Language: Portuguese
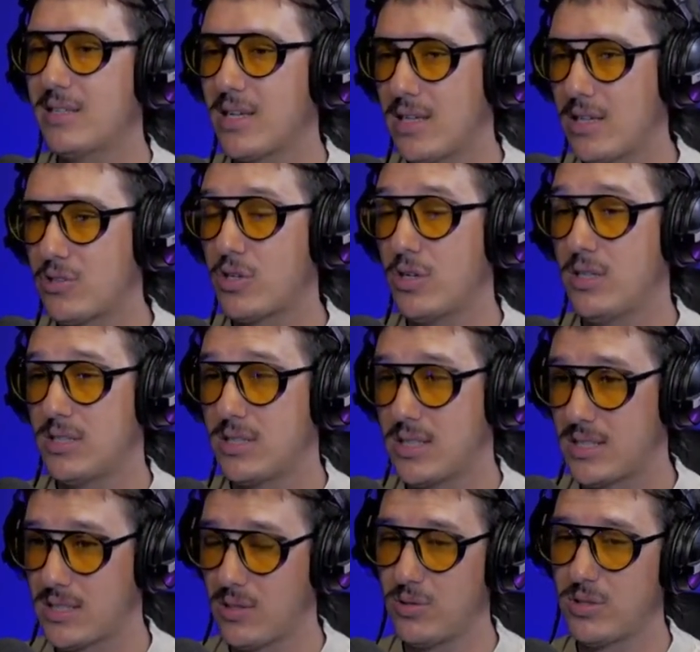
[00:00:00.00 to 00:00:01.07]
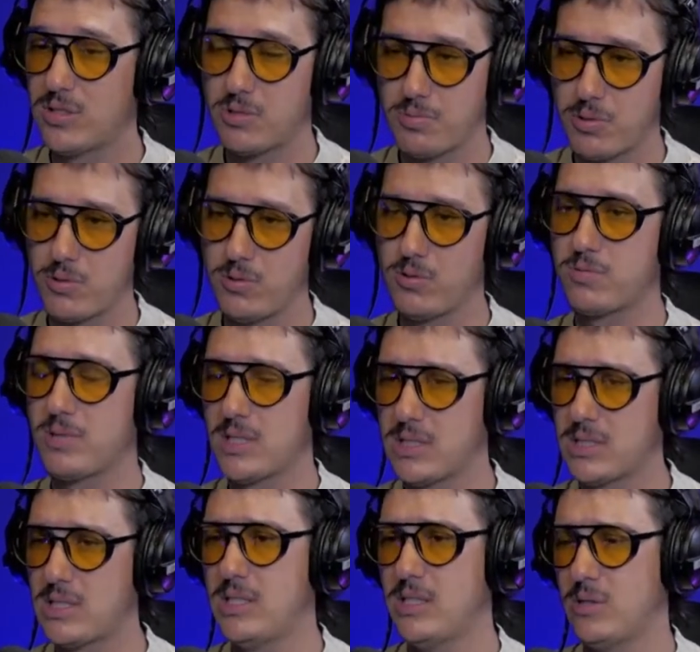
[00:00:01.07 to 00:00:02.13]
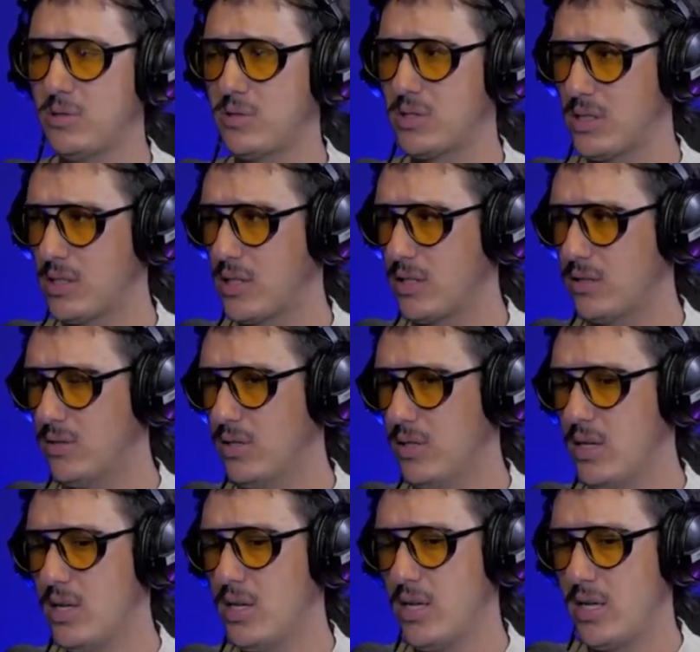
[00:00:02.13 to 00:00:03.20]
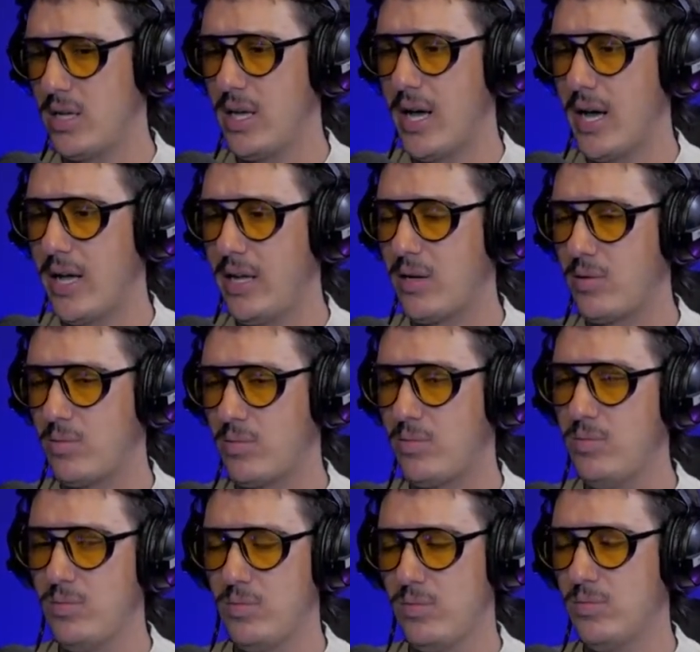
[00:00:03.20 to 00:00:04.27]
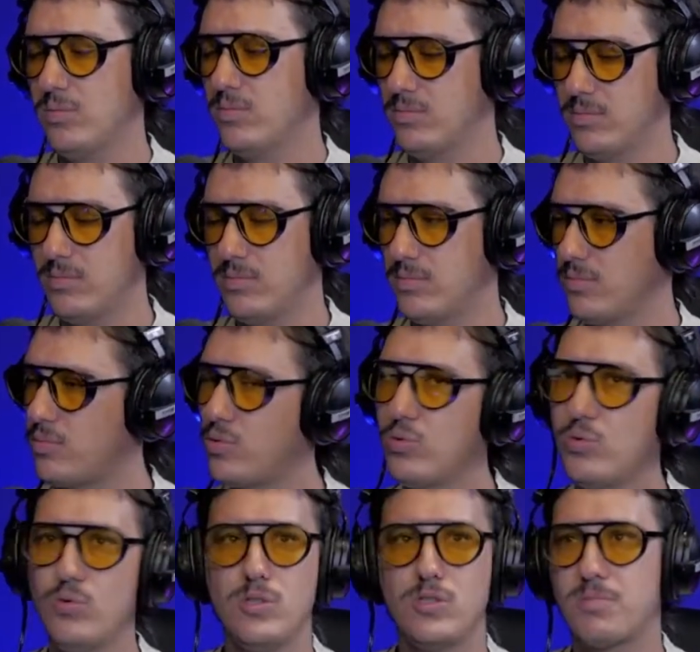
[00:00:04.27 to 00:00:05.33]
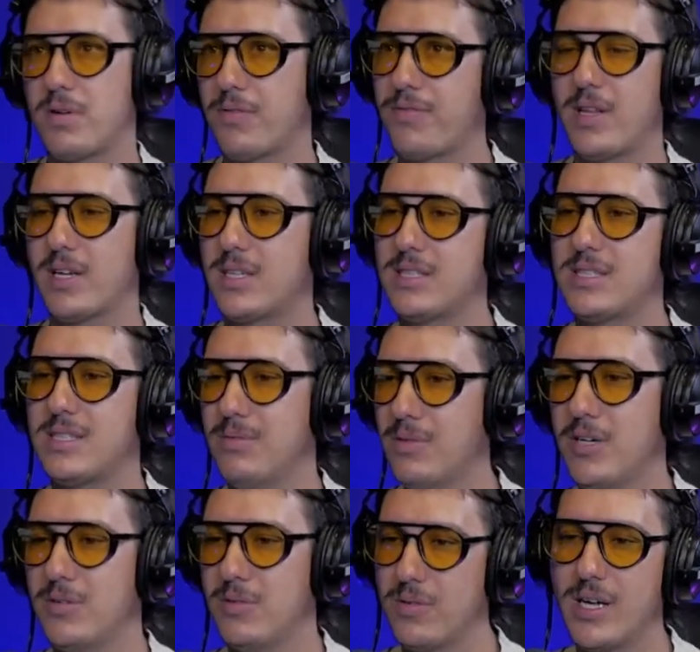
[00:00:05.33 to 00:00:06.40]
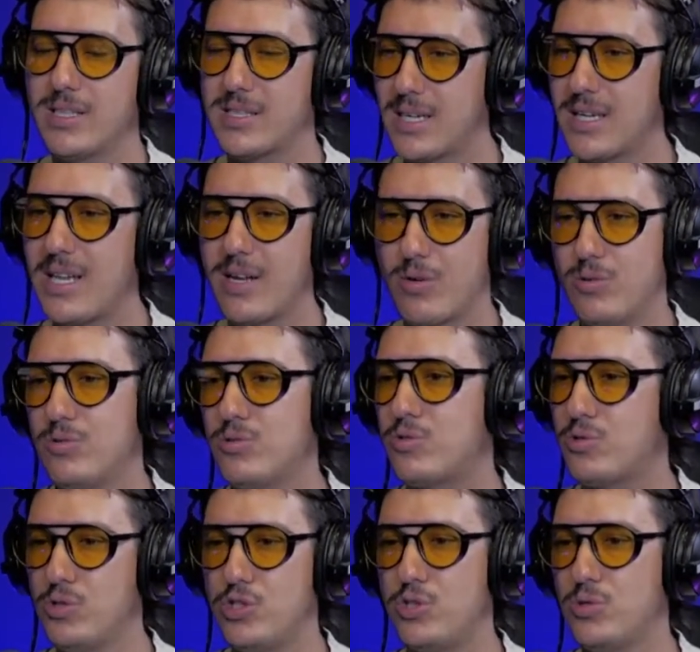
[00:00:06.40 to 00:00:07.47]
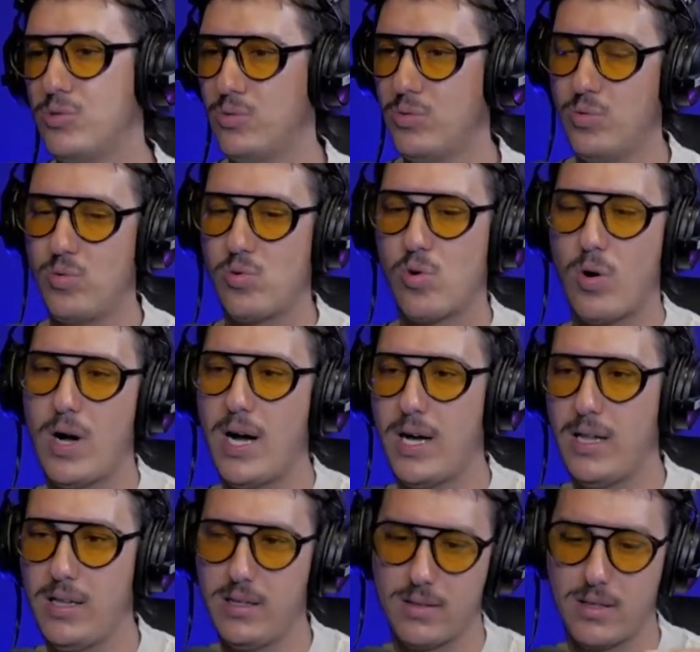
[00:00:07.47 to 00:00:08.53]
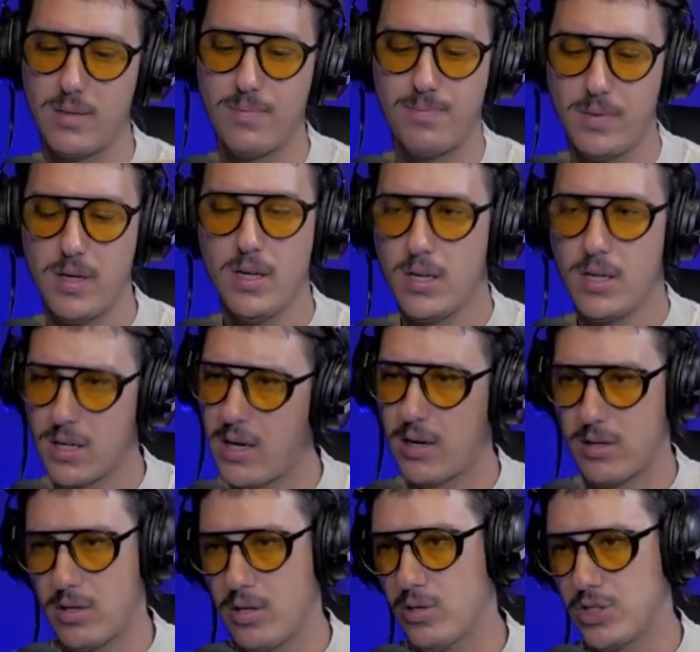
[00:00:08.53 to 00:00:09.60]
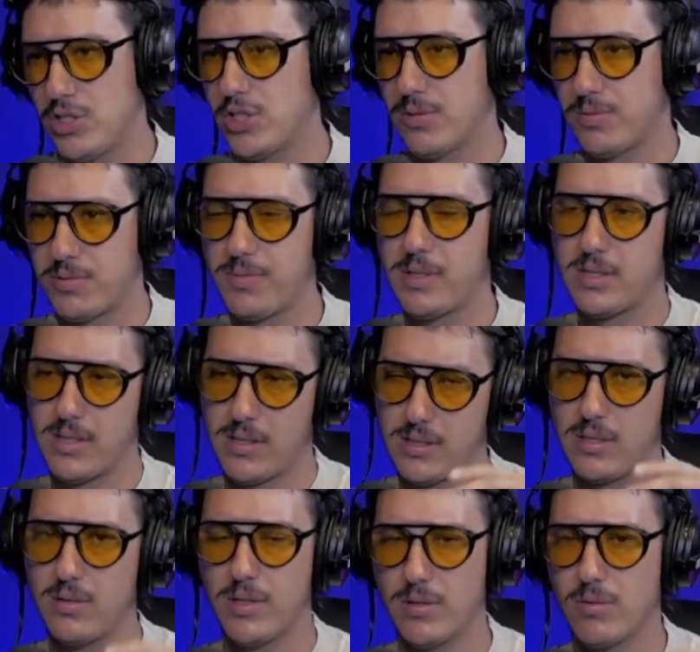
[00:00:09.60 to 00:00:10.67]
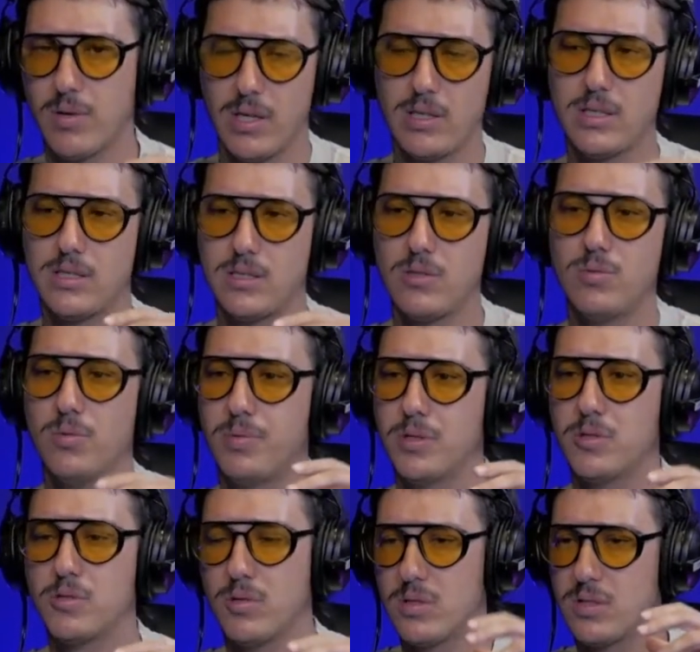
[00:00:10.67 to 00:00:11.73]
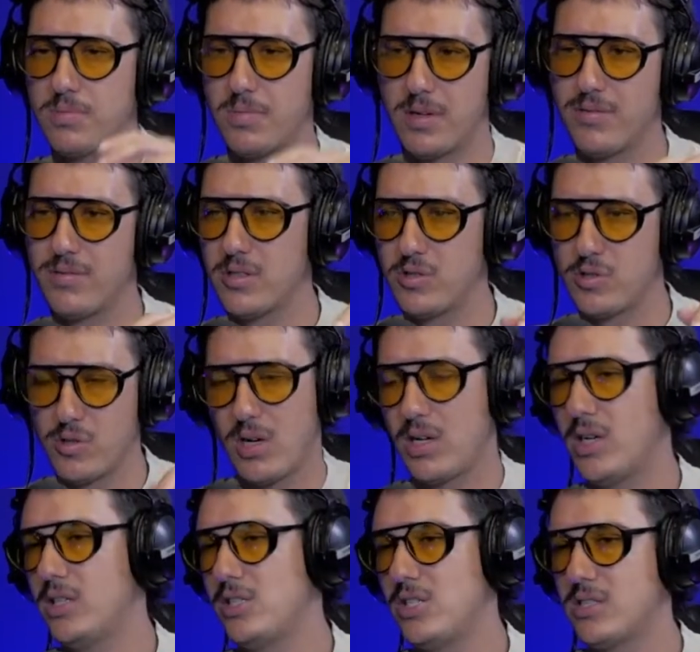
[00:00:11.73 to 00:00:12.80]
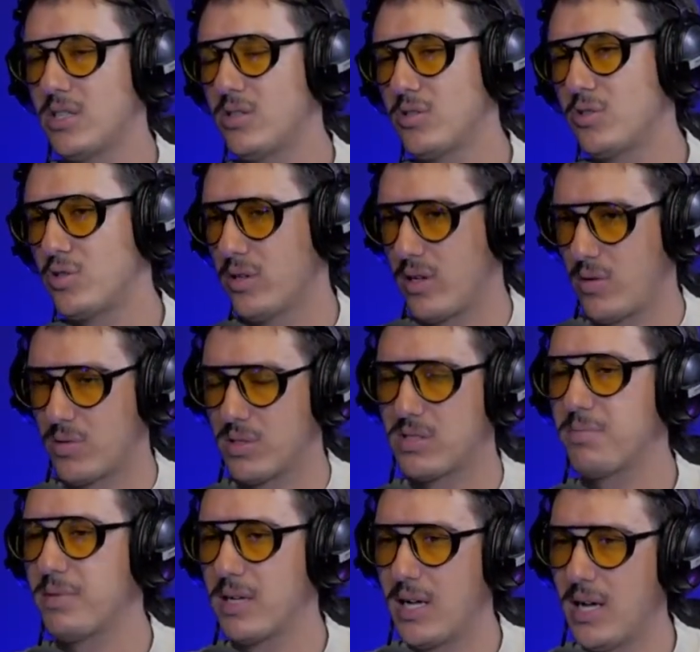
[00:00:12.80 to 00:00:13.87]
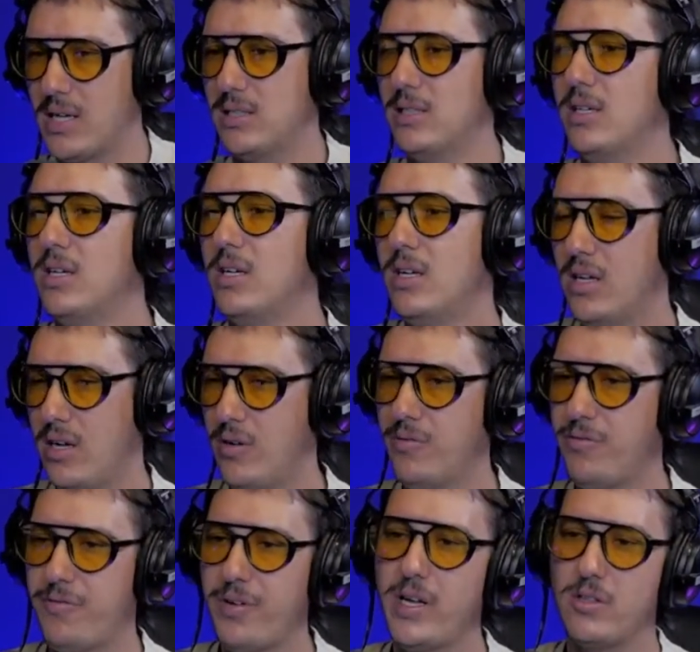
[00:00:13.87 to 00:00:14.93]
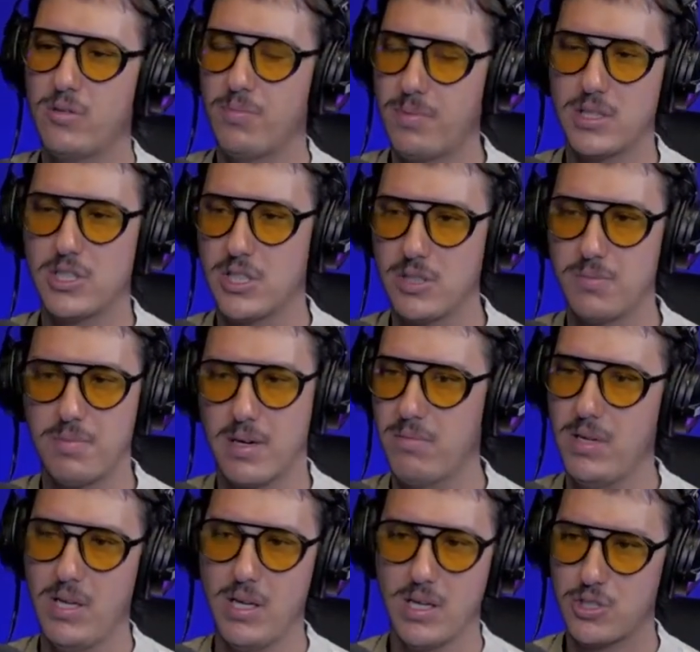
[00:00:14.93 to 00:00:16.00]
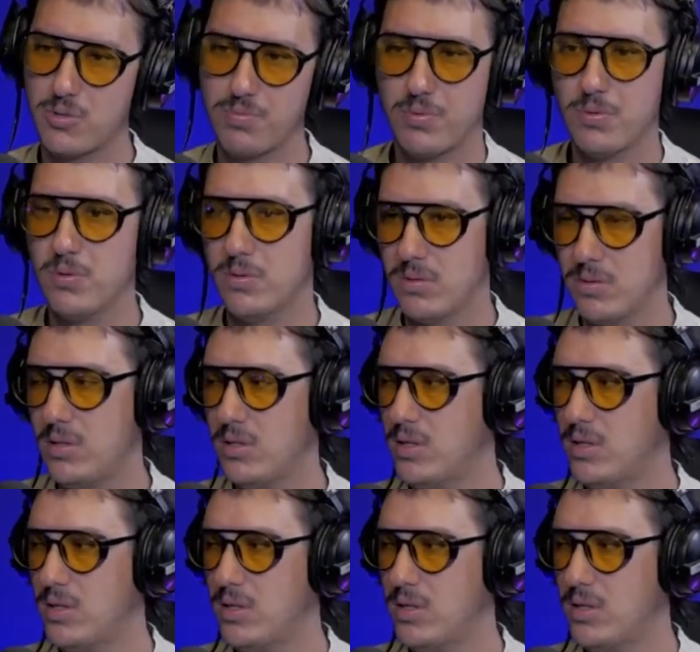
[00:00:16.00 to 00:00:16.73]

internacionalização desses produtos brasileiros, tá uhum. ligado? E aí tudo isso para falar que, assim, mano, essa galera, quando surge um koala. Que, cara, que hoje em dia eu preciso pensar assim, mano, 45 mil pessoas para hum. ver só artista nacional com essa pegada é um feito. Pra, gente, pra mim é tipo.